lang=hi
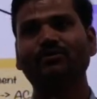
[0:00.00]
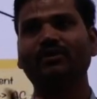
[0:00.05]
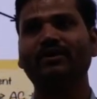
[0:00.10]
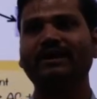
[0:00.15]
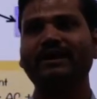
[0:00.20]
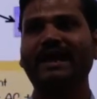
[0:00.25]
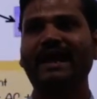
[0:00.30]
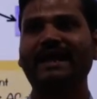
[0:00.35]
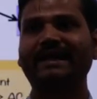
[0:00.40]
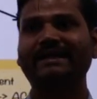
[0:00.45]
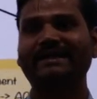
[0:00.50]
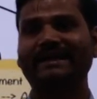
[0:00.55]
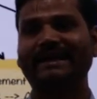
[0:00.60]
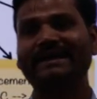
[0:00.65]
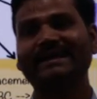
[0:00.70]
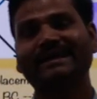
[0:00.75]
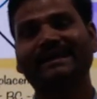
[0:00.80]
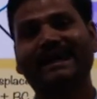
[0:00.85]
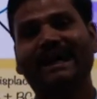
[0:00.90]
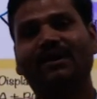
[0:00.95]
वो
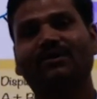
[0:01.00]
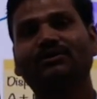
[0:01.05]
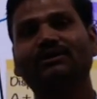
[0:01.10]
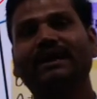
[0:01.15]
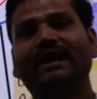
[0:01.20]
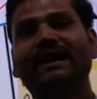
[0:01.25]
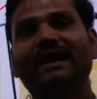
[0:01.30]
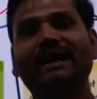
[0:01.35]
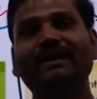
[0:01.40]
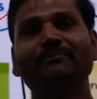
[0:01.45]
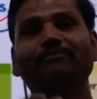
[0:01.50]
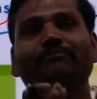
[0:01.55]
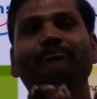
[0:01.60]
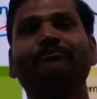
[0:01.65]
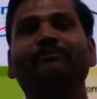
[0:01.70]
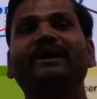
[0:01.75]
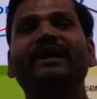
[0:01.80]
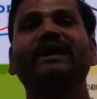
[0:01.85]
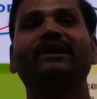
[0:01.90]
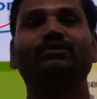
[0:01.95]
रिएक्टेंट क्या होता है
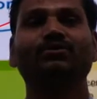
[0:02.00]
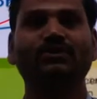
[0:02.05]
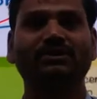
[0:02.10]
ब्रेक